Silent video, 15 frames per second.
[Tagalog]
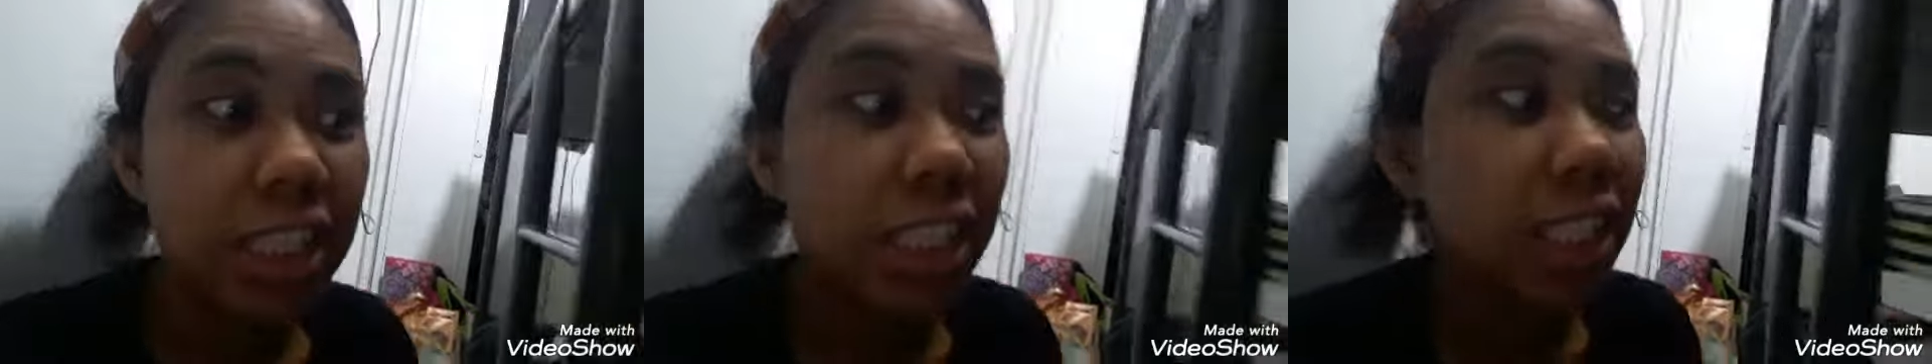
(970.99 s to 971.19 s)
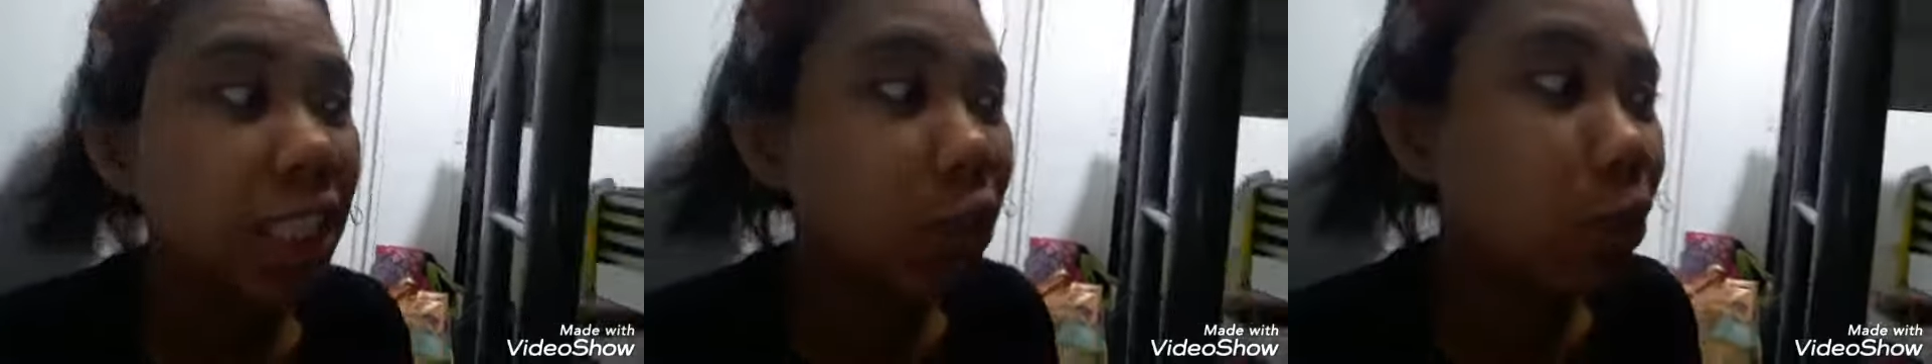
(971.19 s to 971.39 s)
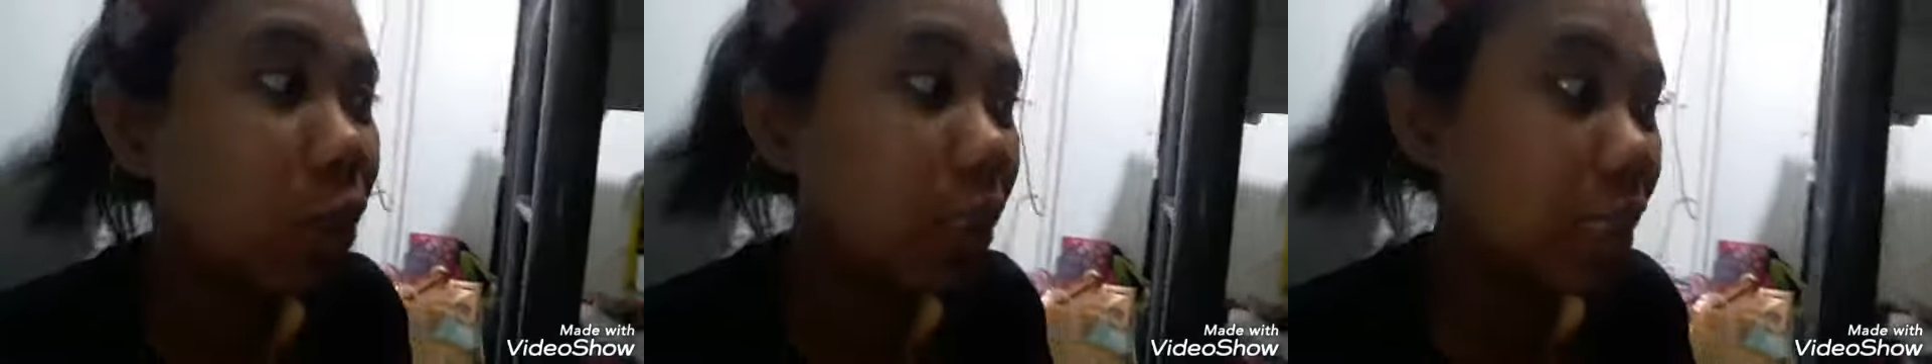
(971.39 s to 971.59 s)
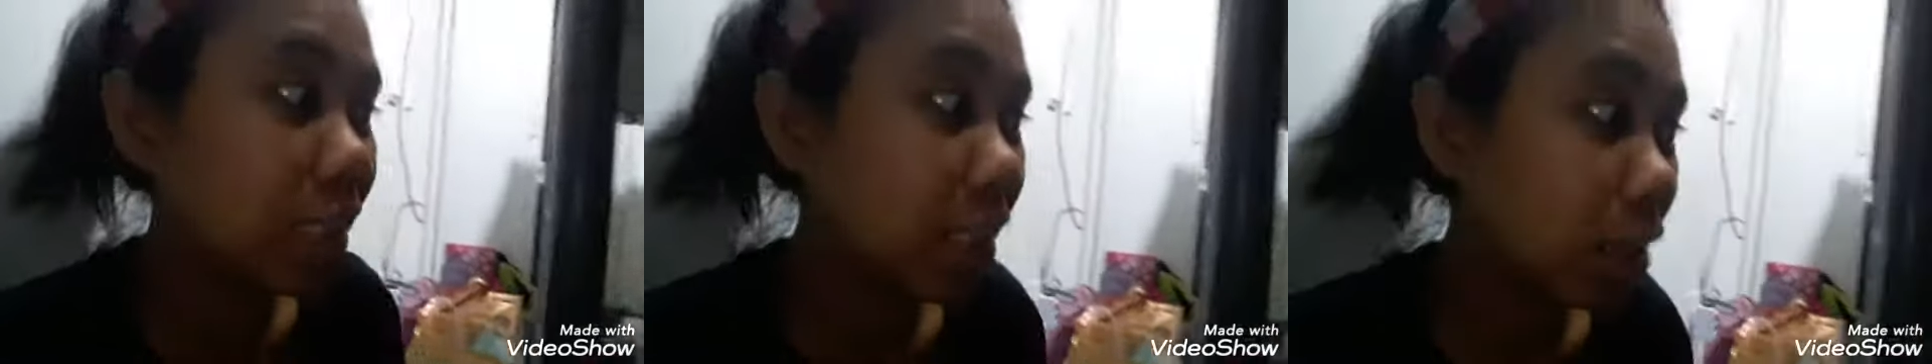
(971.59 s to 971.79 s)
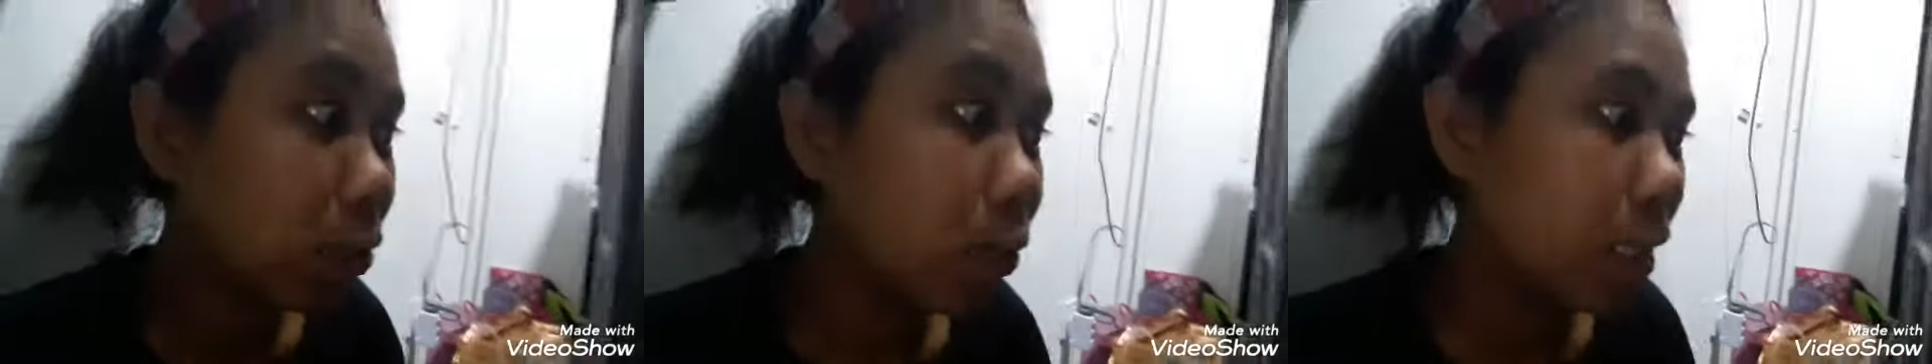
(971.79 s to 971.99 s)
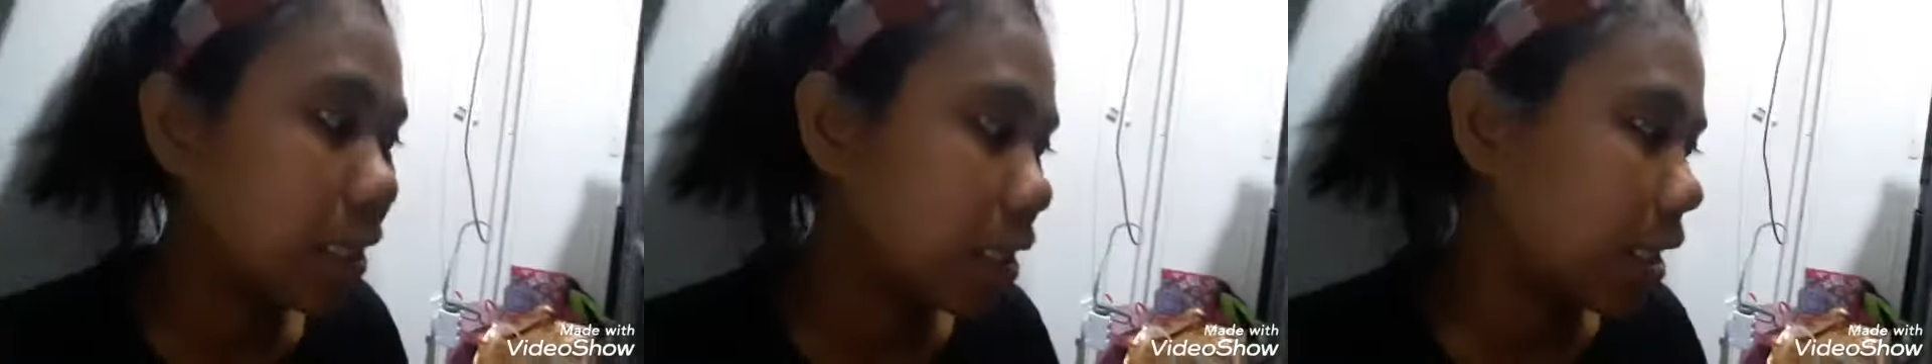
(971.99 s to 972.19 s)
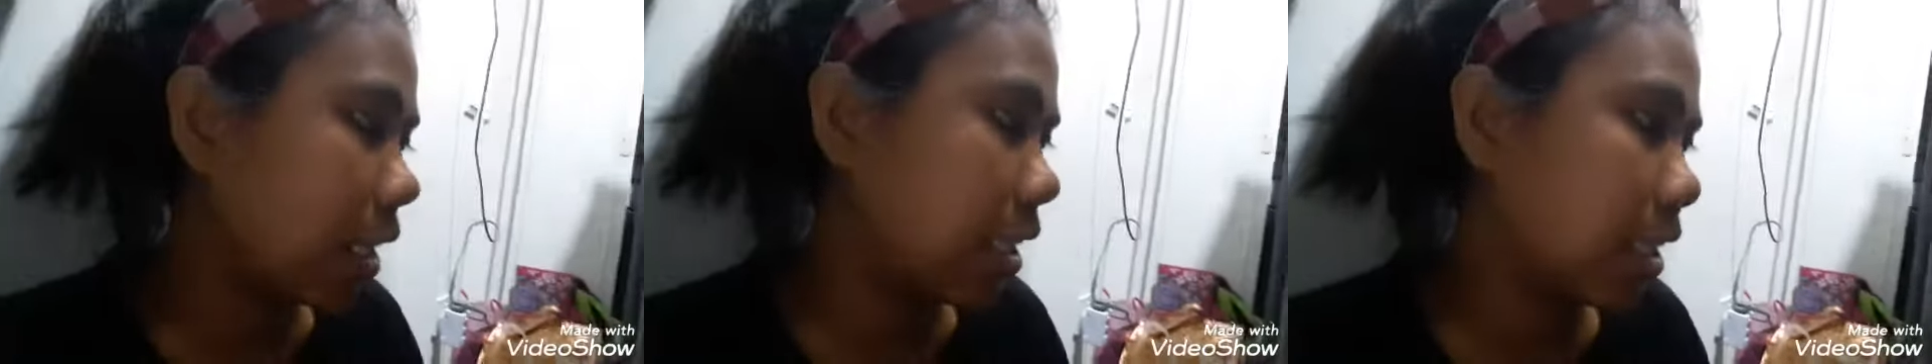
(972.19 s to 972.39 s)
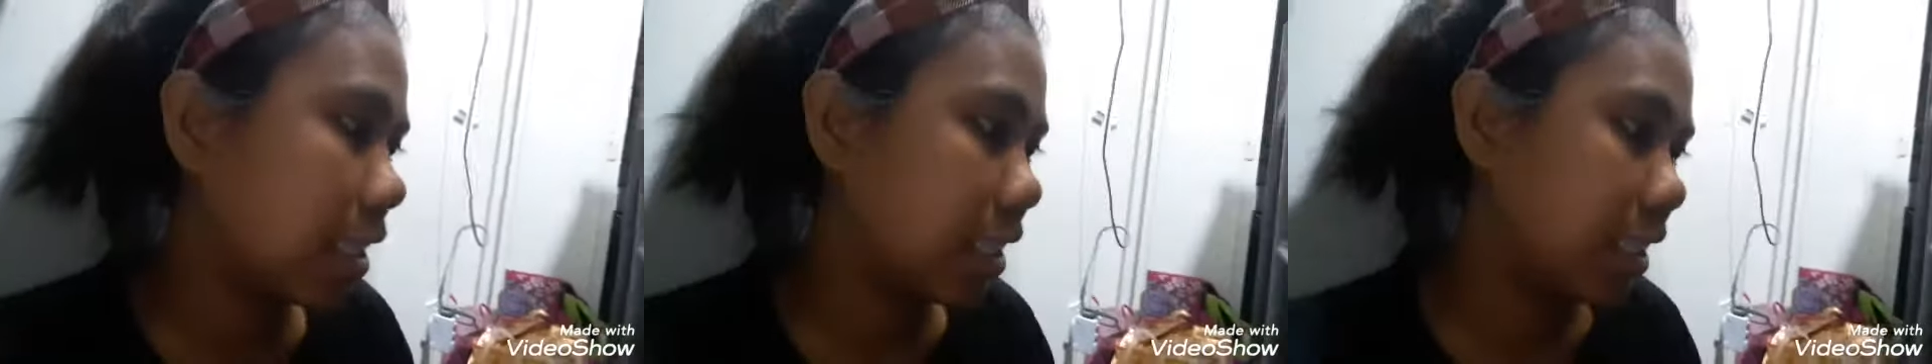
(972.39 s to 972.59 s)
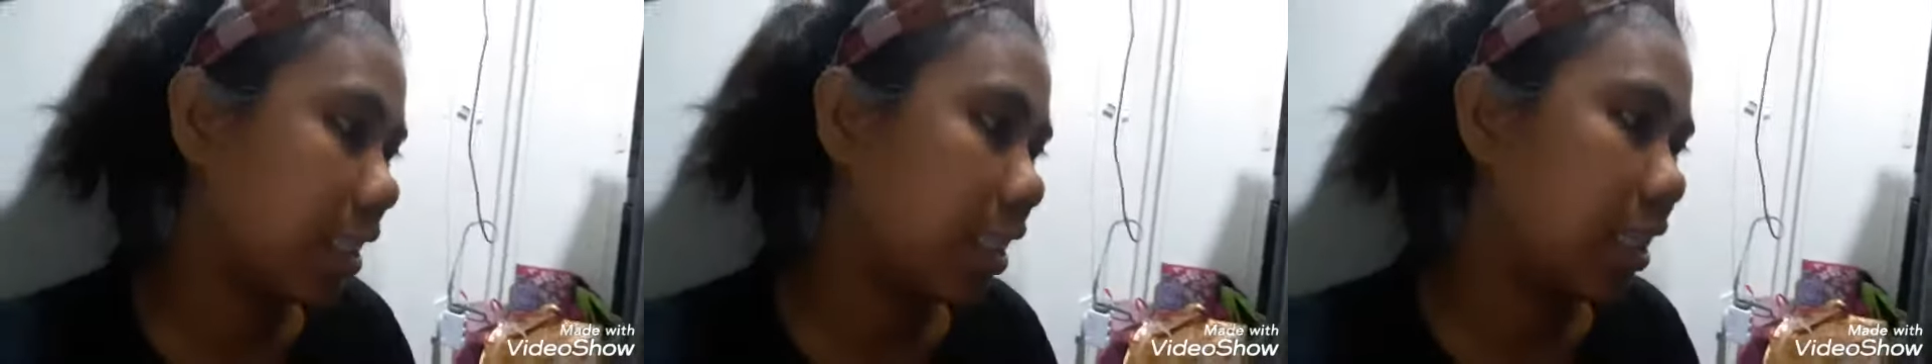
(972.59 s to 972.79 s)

diyan na yung nagtataguan, guys.